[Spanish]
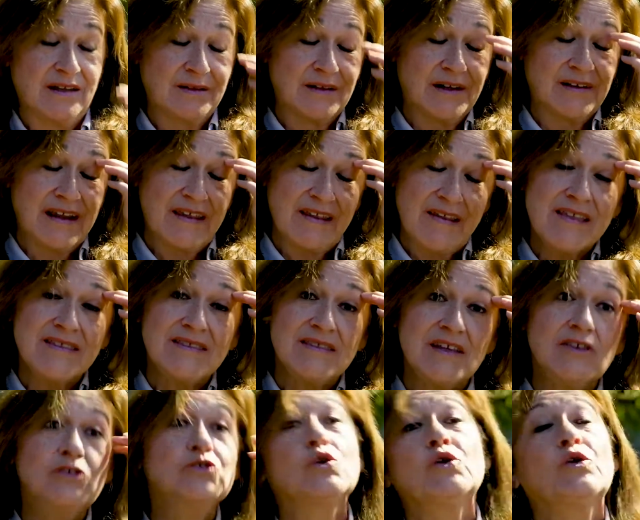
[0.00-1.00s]

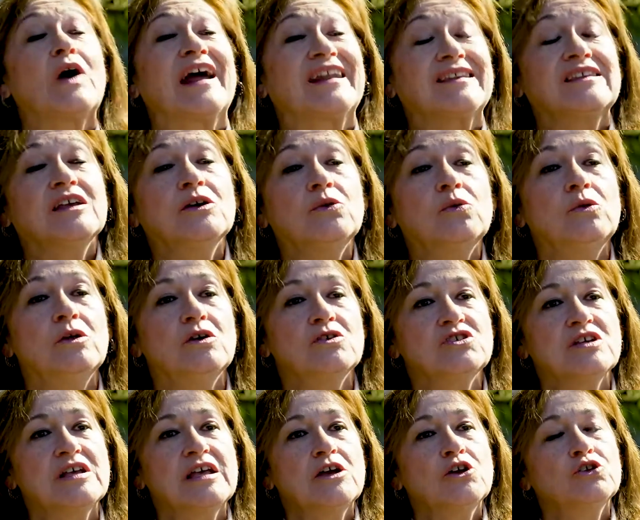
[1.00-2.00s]
redactan
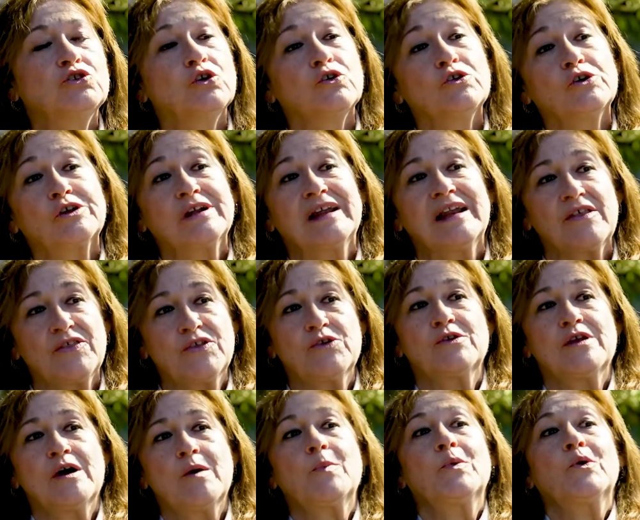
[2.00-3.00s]
artículos, todos
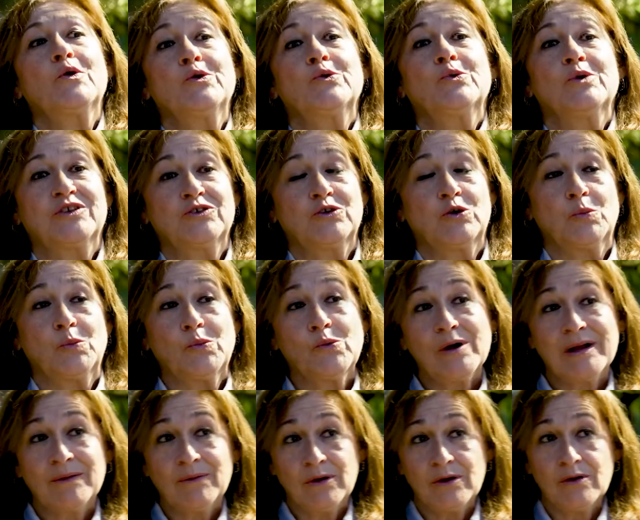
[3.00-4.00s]
relacionados con nuestro
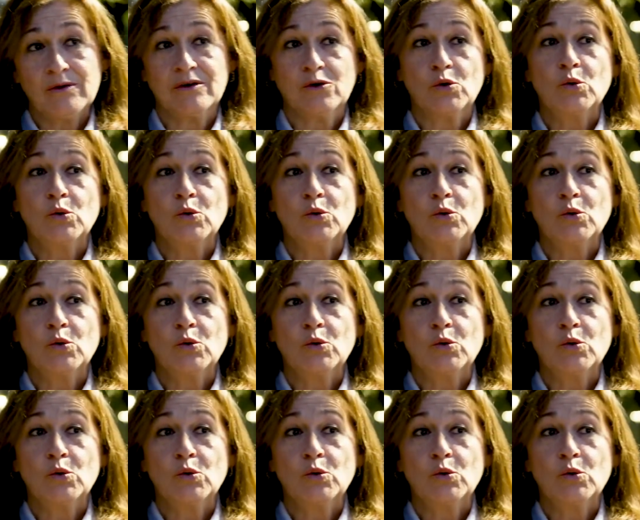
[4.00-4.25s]
pueblo